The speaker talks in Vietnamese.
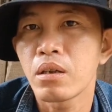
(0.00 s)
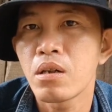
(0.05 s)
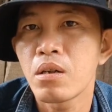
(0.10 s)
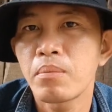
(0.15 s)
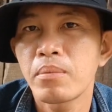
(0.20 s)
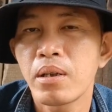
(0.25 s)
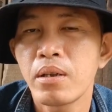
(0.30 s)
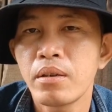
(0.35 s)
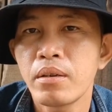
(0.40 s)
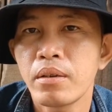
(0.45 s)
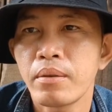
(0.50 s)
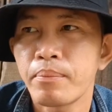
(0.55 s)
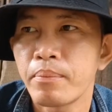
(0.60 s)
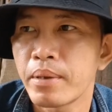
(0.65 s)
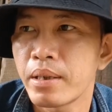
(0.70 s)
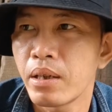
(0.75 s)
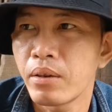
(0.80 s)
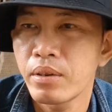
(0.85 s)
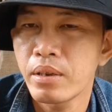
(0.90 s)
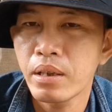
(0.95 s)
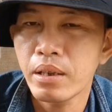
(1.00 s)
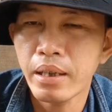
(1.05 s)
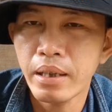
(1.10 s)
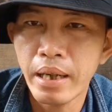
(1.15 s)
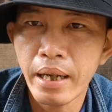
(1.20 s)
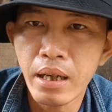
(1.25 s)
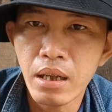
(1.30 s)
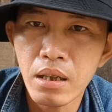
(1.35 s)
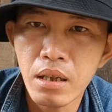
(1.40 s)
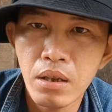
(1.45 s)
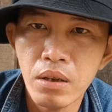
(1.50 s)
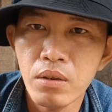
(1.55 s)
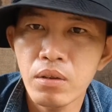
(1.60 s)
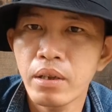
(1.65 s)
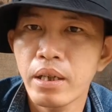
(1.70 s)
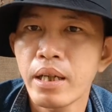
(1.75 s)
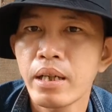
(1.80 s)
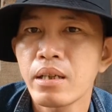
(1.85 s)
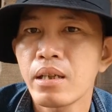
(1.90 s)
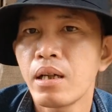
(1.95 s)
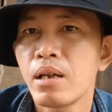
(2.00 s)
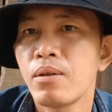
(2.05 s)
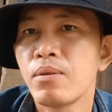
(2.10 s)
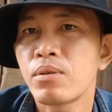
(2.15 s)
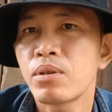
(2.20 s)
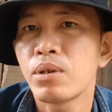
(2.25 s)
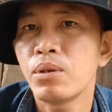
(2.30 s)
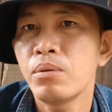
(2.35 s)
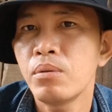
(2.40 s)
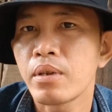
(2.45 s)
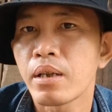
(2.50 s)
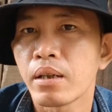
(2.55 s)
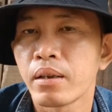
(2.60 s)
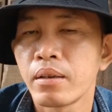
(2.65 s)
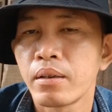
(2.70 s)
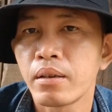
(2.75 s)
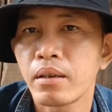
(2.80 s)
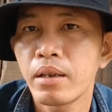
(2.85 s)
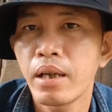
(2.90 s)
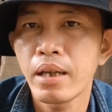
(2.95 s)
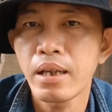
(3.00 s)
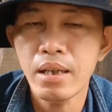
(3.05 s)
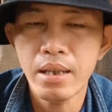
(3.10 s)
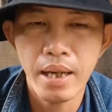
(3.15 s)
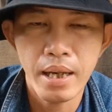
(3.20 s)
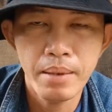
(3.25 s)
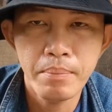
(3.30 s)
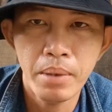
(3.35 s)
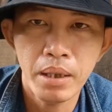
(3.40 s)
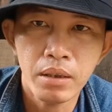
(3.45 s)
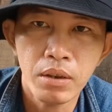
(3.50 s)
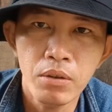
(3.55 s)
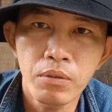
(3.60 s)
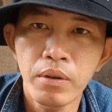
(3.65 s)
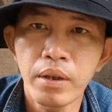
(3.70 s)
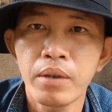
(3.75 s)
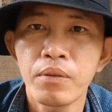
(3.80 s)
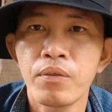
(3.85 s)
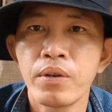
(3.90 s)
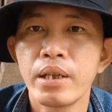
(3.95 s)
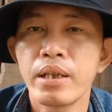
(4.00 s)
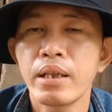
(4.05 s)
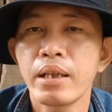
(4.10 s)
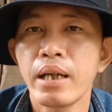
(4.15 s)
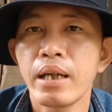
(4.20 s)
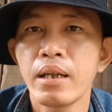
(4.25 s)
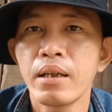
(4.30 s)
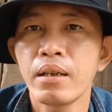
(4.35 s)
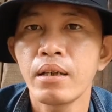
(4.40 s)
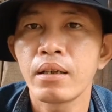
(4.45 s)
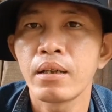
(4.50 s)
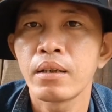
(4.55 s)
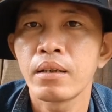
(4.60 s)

con không nói mà đối với các con các cháu chú mà thấy vậy mình cũng phải khuyên ngăn